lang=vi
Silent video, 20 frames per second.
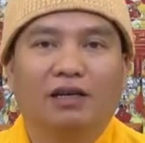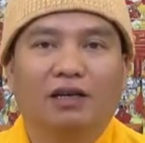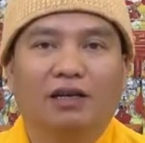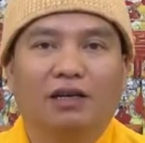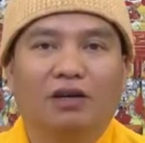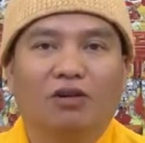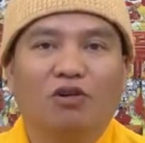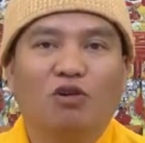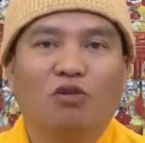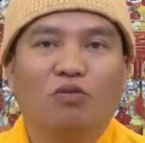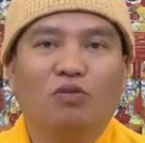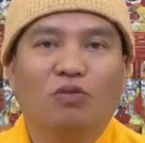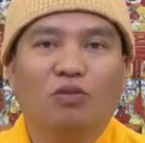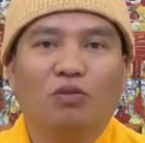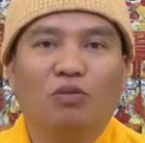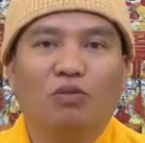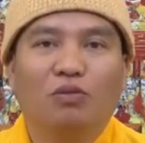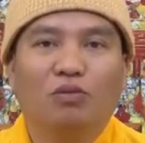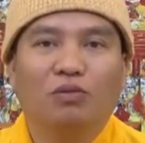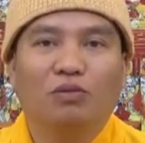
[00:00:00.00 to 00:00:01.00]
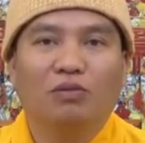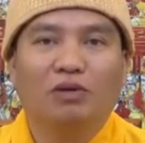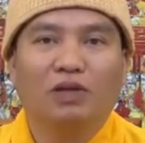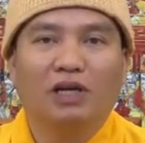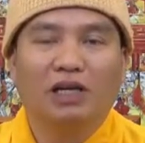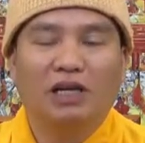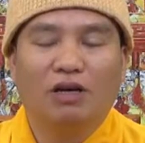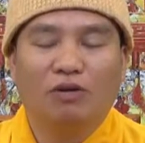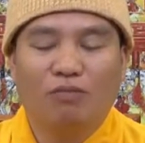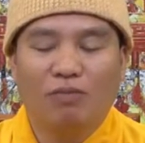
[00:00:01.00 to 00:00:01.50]
à, cô phụ
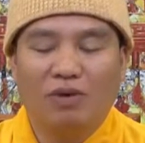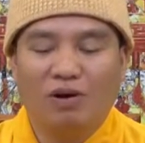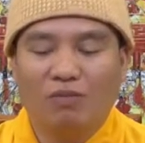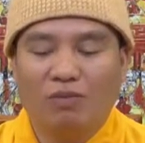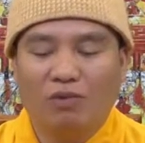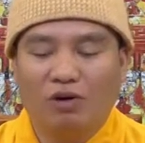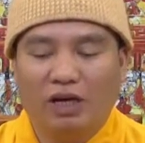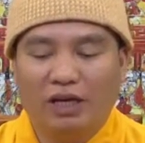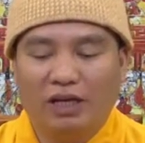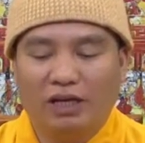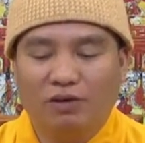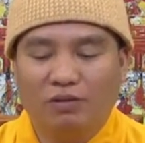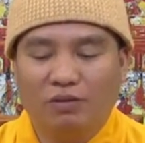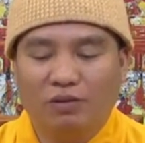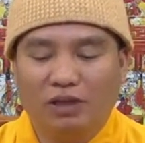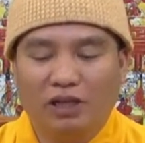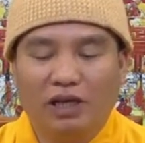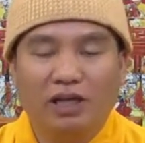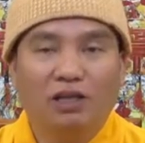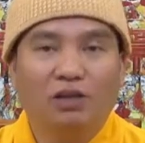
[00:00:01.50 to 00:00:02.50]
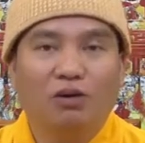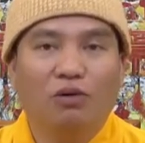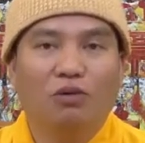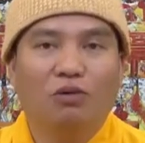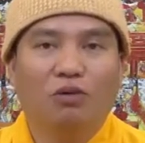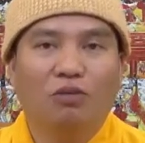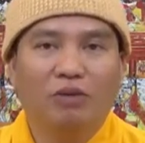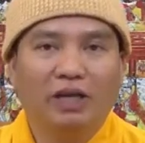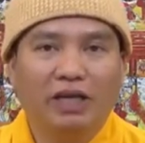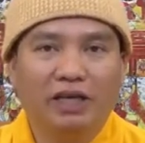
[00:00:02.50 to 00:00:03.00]
cái lòng mong mỏi của thầy tổ
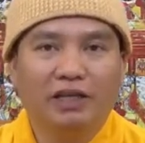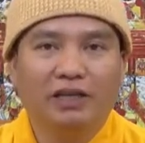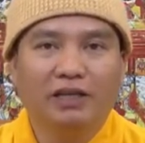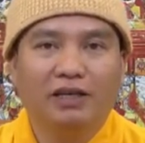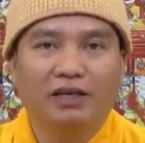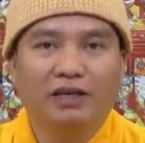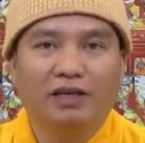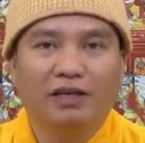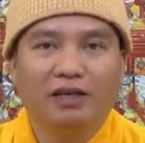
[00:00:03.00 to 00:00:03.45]
của mình